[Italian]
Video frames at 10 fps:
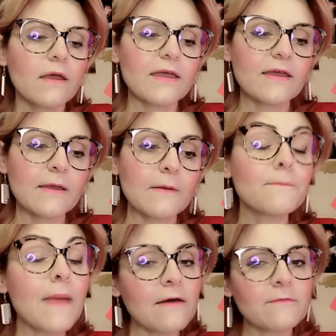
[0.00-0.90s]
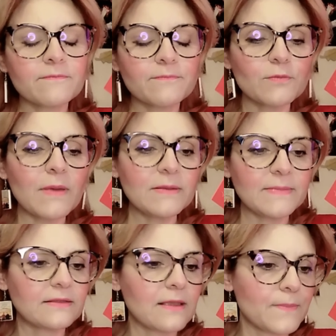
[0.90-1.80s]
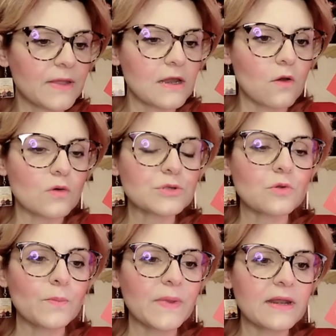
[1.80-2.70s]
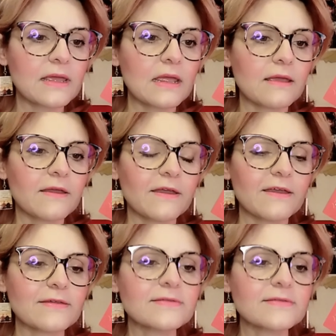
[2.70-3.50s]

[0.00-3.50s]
eh, ma probabilmente per il costo, perché eh,